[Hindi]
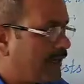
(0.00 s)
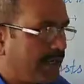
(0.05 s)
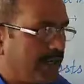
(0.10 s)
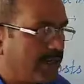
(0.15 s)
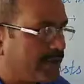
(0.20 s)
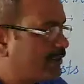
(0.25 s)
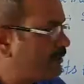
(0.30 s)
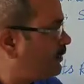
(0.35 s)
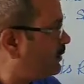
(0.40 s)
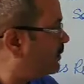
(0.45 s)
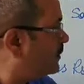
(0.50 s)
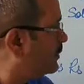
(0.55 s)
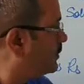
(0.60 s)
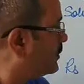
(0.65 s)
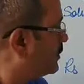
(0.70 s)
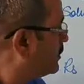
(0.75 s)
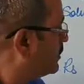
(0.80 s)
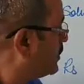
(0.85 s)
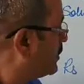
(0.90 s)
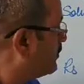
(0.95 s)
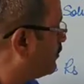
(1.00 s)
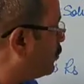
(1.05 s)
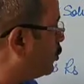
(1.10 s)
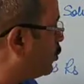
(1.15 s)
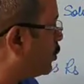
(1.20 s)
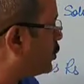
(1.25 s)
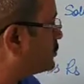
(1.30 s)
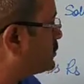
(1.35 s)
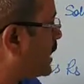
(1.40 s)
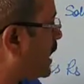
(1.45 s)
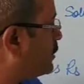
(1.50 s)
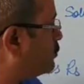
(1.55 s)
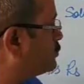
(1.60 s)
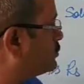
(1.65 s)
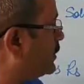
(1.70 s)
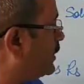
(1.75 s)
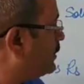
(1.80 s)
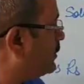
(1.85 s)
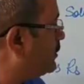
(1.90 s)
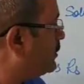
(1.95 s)
एट फोर
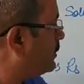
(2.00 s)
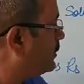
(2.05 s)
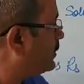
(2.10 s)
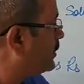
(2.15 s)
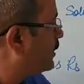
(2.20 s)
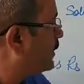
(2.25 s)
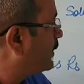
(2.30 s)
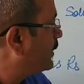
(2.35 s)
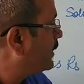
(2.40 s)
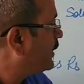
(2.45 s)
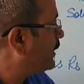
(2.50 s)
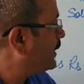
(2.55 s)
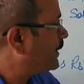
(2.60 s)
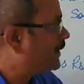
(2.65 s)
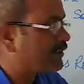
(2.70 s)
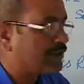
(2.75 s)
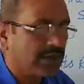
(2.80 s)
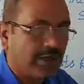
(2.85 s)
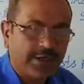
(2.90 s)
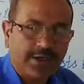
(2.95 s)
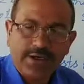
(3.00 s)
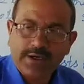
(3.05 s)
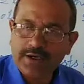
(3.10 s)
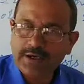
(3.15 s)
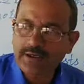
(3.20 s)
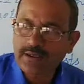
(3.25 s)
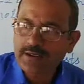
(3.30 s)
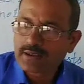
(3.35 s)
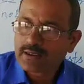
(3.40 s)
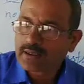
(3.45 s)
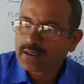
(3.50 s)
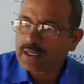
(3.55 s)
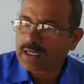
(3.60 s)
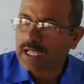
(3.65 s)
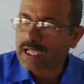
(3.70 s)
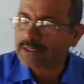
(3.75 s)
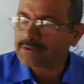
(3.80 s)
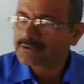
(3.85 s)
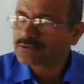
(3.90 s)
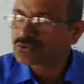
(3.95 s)
थाउजेंड 800
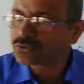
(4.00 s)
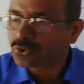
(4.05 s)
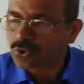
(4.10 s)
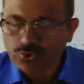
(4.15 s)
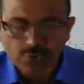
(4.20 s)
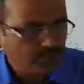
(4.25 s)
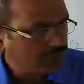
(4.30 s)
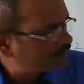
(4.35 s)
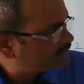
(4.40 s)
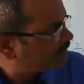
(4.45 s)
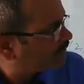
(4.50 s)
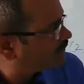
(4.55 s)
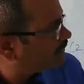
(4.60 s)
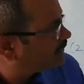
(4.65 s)
लाइंस होंगी